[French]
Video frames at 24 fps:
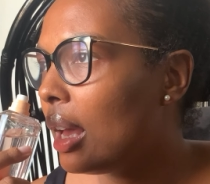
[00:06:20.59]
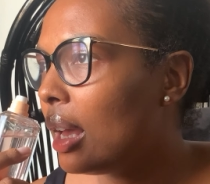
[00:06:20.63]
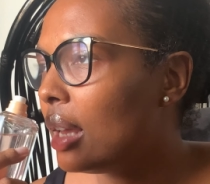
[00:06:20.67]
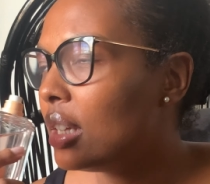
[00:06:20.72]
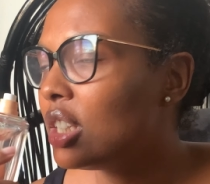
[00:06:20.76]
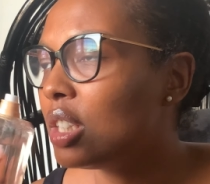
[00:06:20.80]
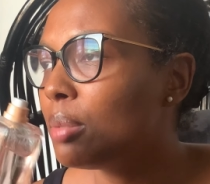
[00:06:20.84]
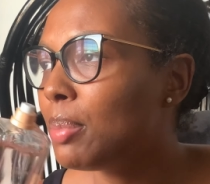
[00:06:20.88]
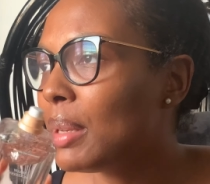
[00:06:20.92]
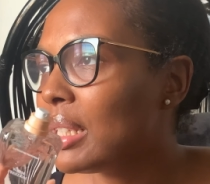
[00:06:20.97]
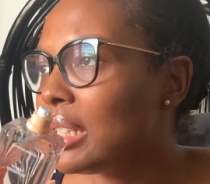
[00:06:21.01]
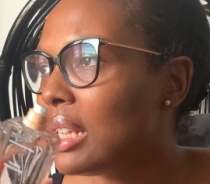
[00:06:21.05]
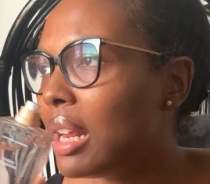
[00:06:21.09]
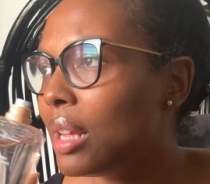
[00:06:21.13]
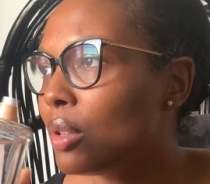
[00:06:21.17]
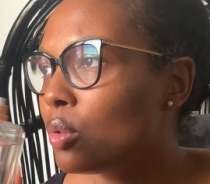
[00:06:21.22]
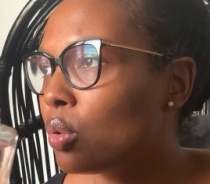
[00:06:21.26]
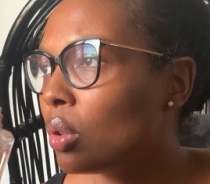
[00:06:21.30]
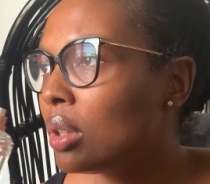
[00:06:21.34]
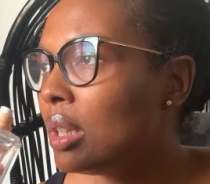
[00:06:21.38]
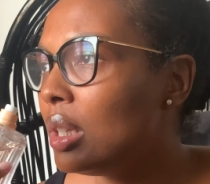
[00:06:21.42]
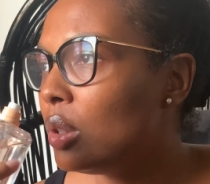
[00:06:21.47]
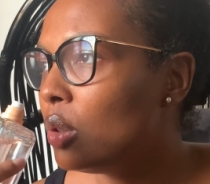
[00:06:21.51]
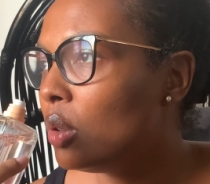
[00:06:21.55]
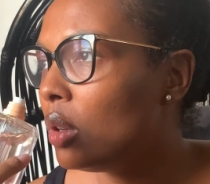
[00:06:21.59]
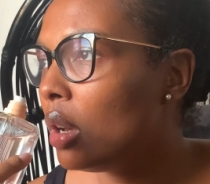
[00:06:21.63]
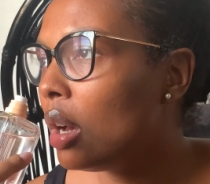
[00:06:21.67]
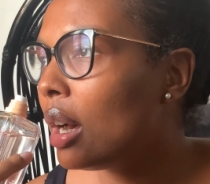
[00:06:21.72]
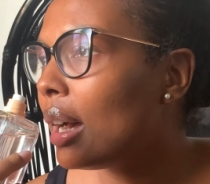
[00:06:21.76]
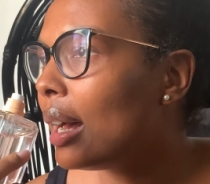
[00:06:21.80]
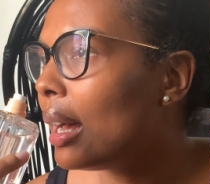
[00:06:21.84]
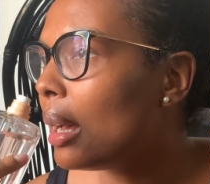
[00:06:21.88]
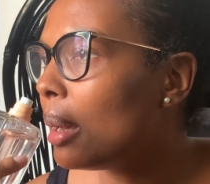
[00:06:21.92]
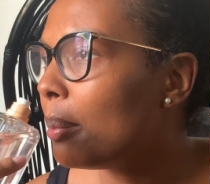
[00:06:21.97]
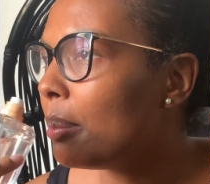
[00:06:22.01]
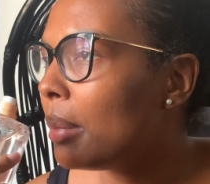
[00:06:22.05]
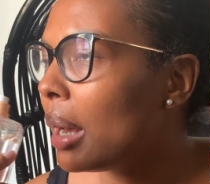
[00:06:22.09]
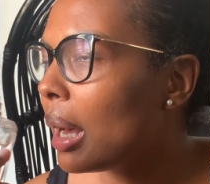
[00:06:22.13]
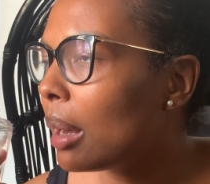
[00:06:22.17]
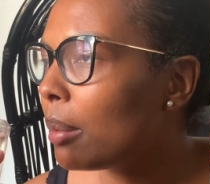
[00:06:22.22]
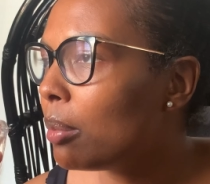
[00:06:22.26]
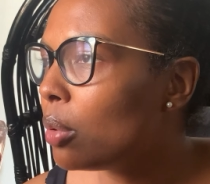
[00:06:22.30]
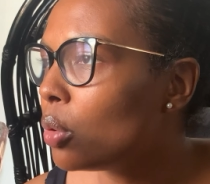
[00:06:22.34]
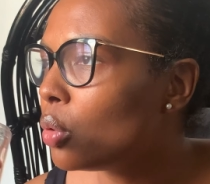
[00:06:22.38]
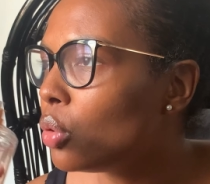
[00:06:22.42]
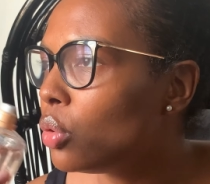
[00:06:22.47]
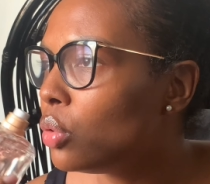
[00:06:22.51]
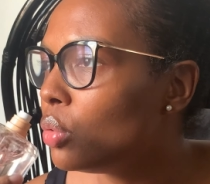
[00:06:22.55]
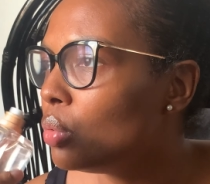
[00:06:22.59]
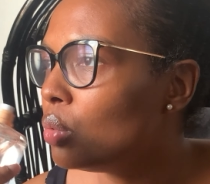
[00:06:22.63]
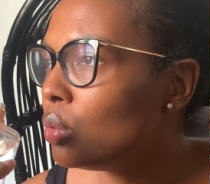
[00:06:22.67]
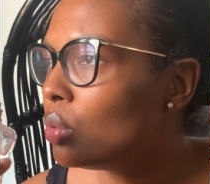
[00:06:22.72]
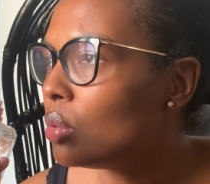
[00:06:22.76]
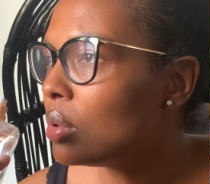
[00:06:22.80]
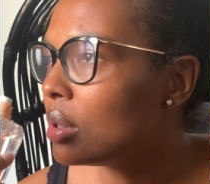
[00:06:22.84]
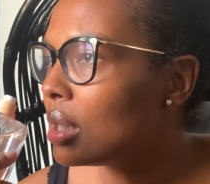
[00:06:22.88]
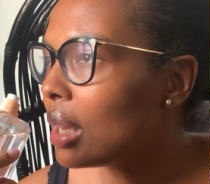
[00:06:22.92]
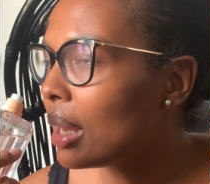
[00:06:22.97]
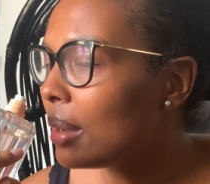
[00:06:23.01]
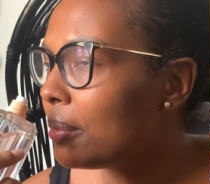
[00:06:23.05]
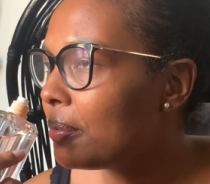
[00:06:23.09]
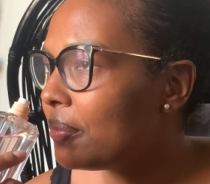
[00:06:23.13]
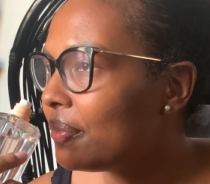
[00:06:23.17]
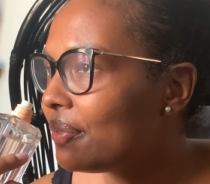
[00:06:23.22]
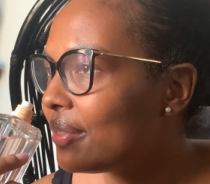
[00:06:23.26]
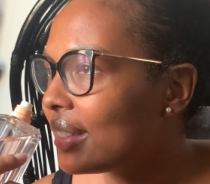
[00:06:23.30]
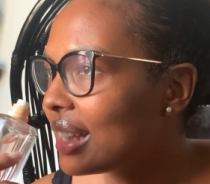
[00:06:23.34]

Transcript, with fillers: j'ai passé la journée dehors à un barbecue, tout ça.